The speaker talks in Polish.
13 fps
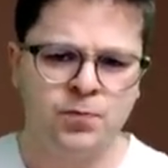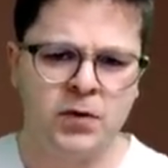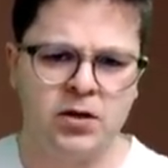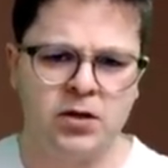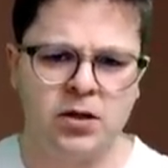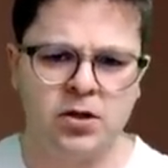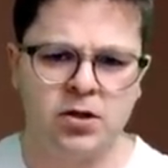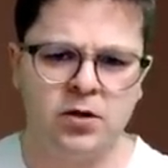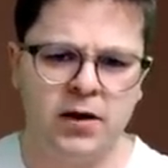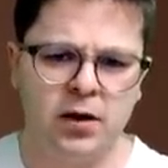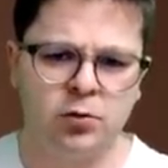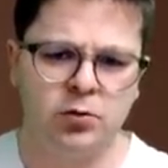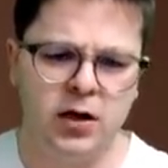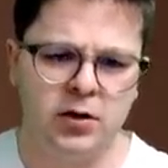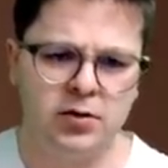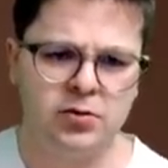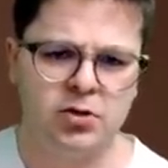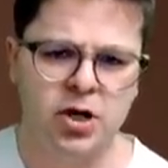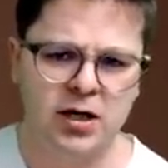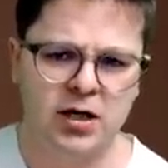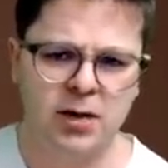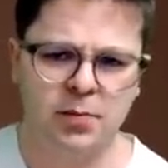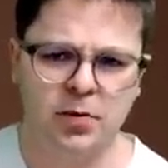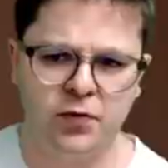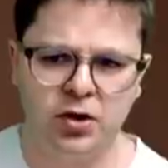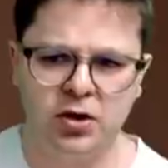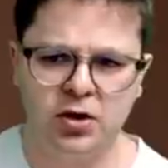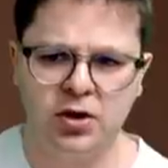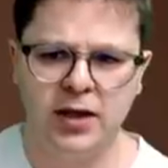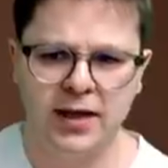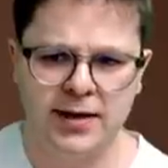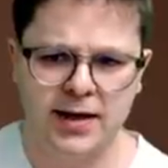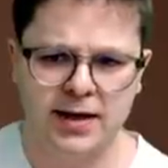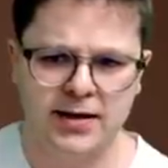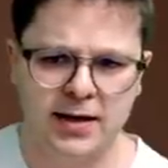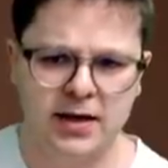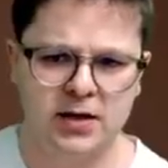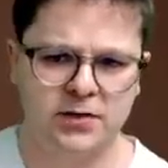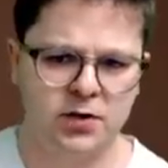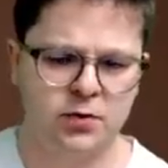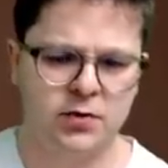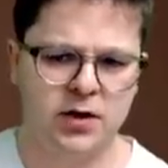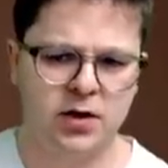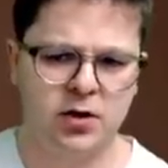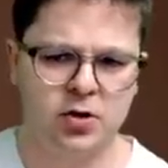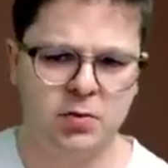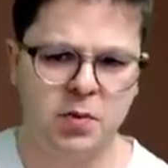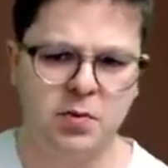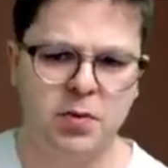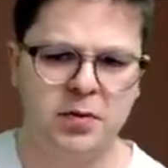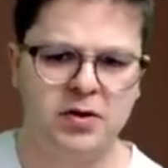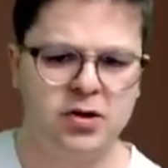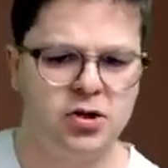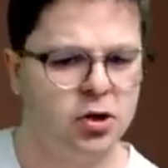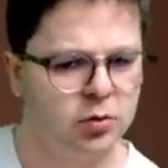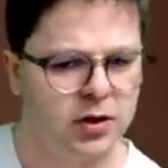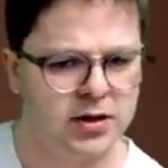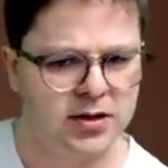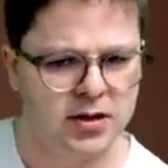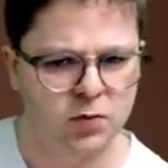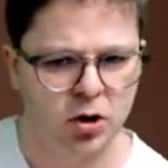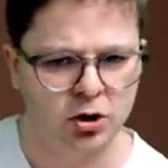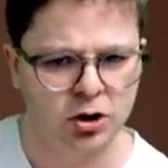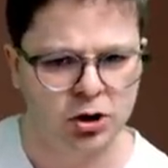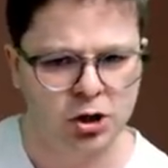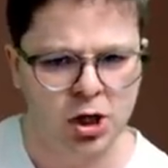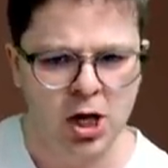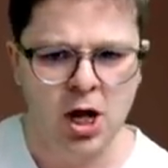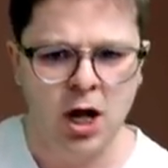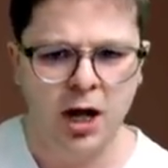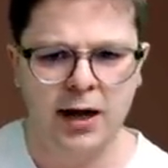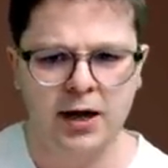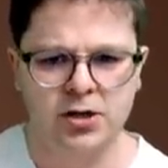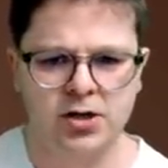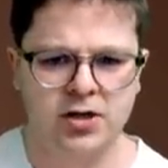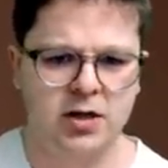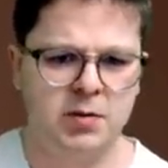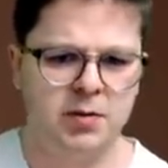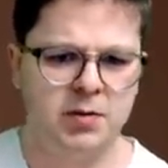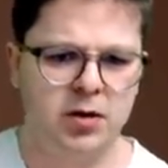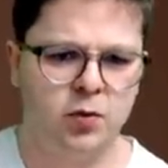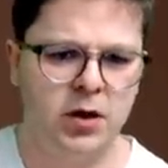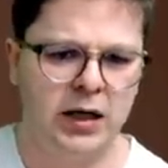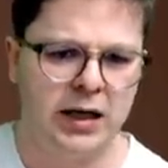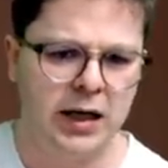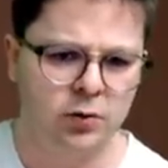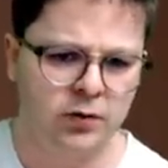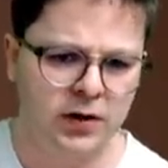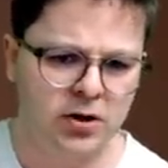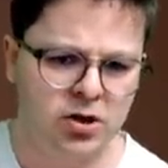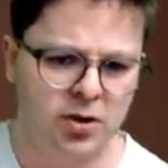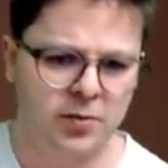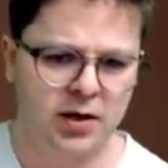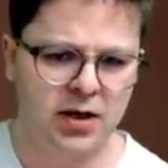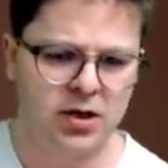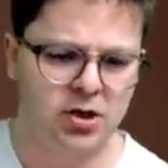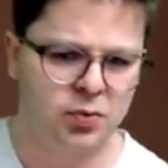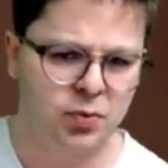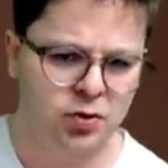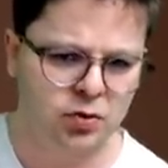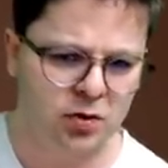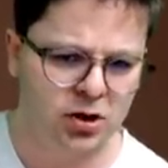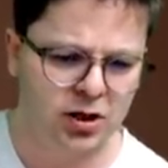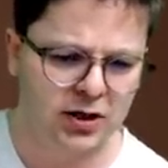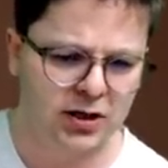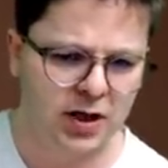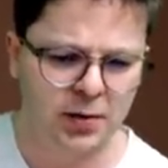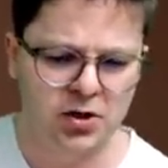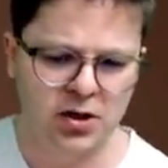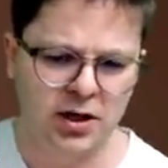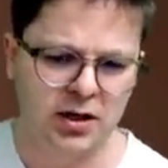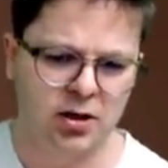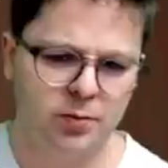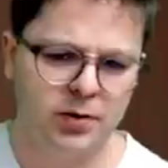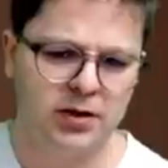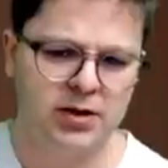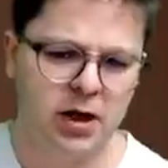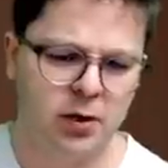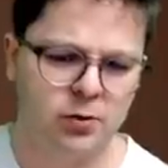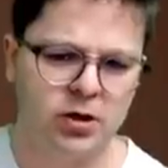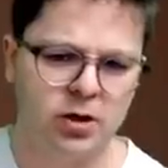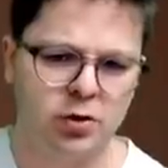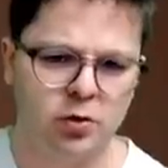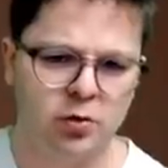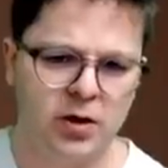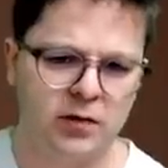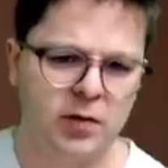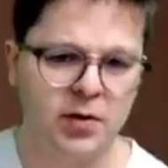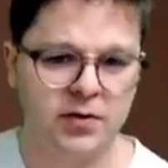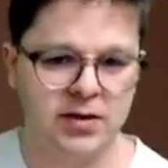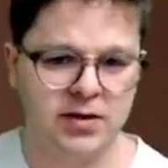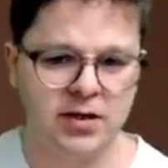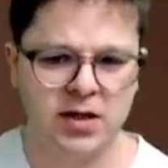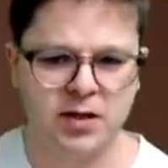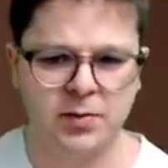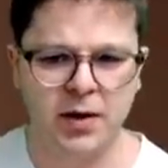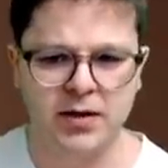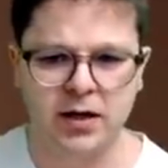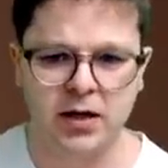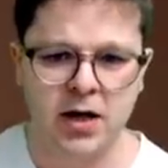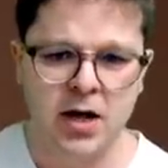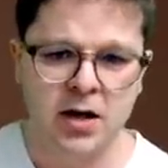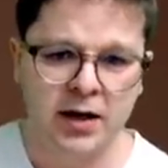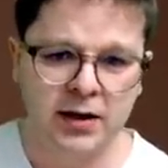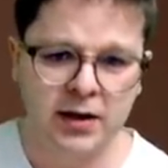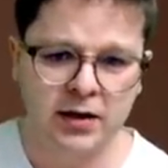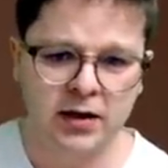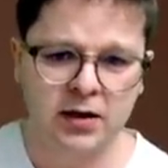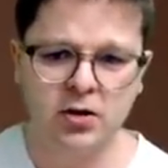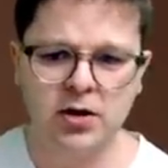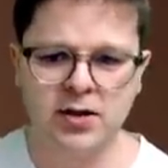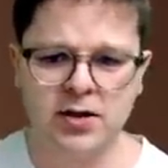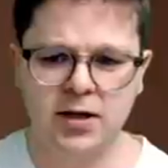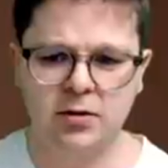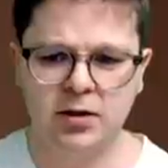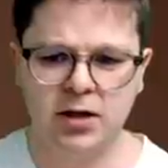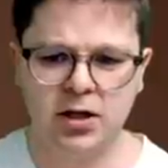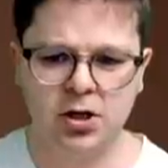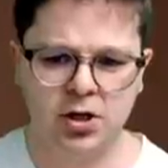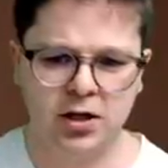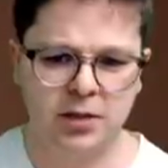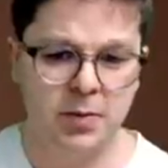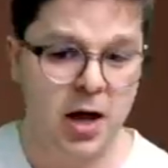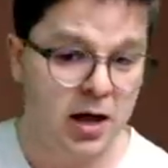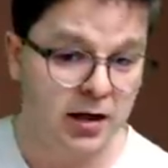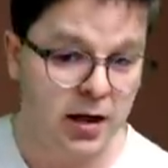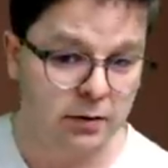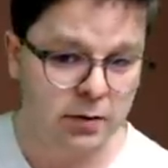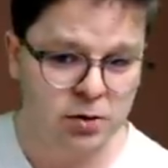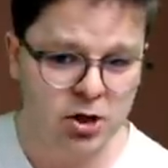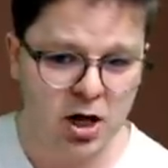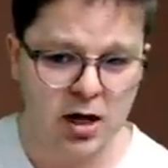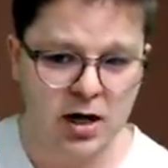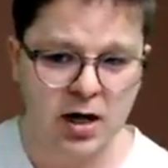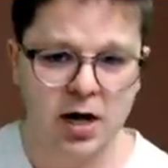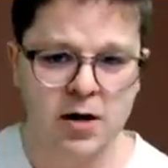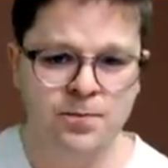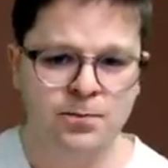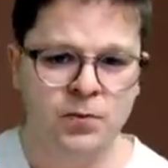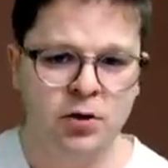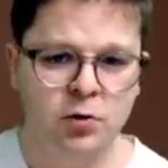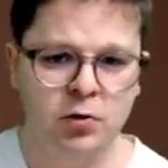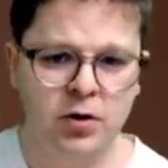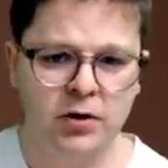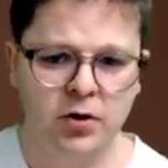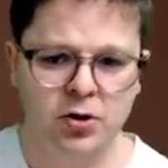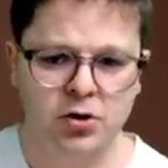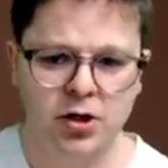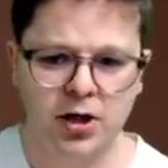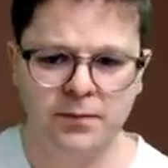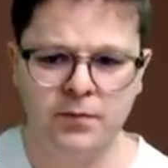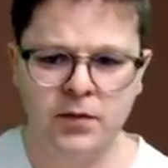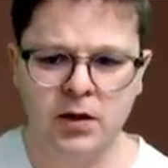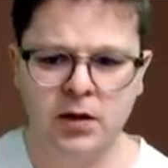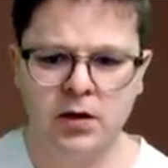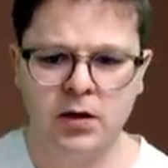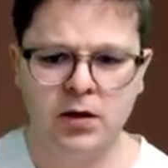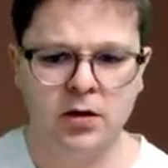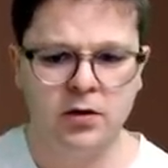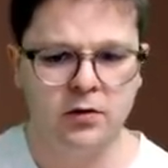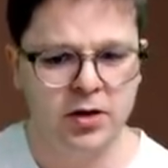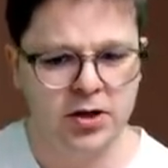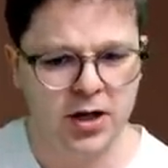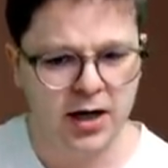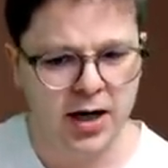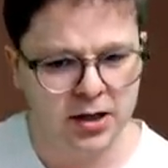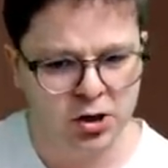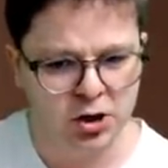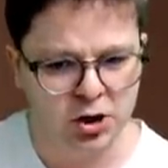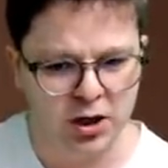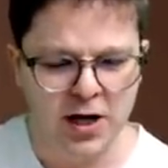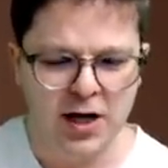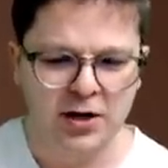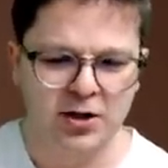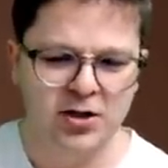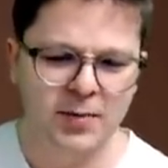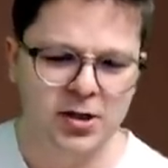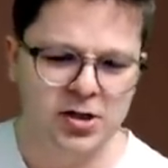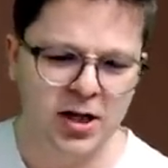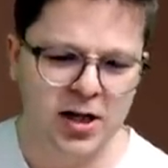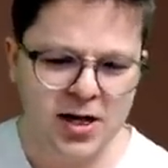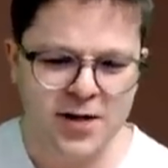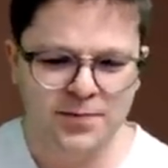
Zdecydowanie tutaj czarne powinny jednak zagrać wieżą na g8 i próbować się tutaj zasłonić E, czasami brakuje tlenu, więc trzeba grać też posunięcie D5, ale by chciał tego króla wyprowadzać na spacer. Jednak goniec zagrał na G7, dałem szacha, królew 8, wieża H3. No i zobaczcie,